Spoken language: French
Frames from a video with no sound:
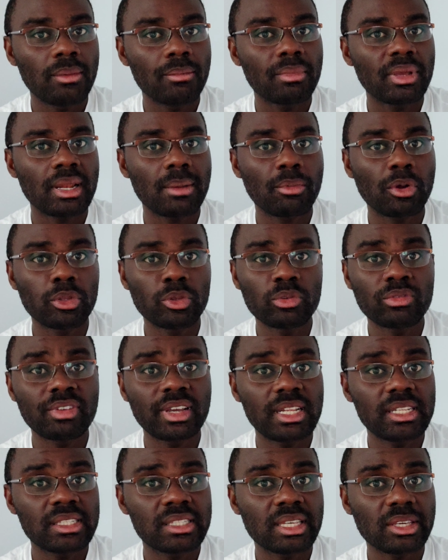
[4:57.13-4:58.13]
Mais la bonne
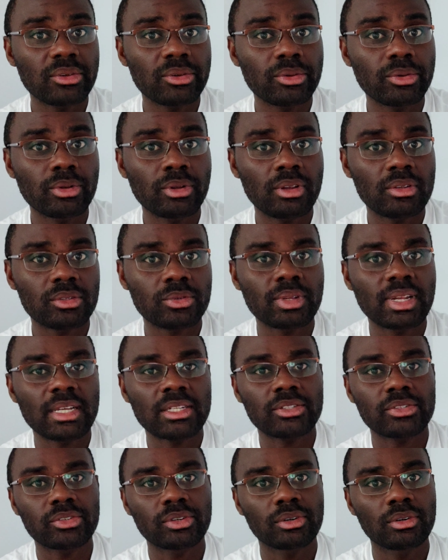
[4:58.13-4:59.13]
nouvelle, c'est que lorsque
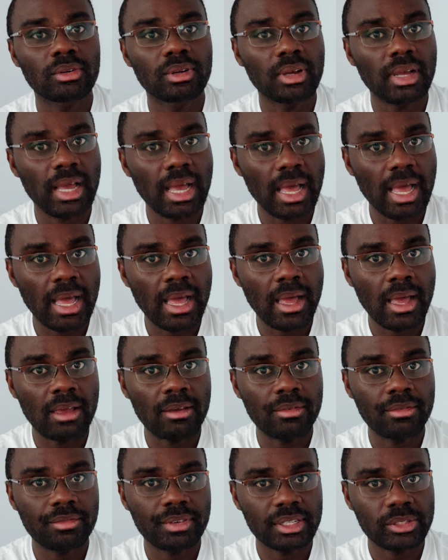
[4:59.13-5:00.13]
l'action
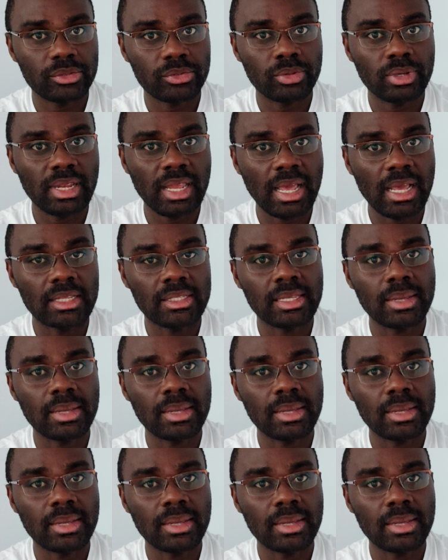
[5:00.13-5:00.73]
a fait cela,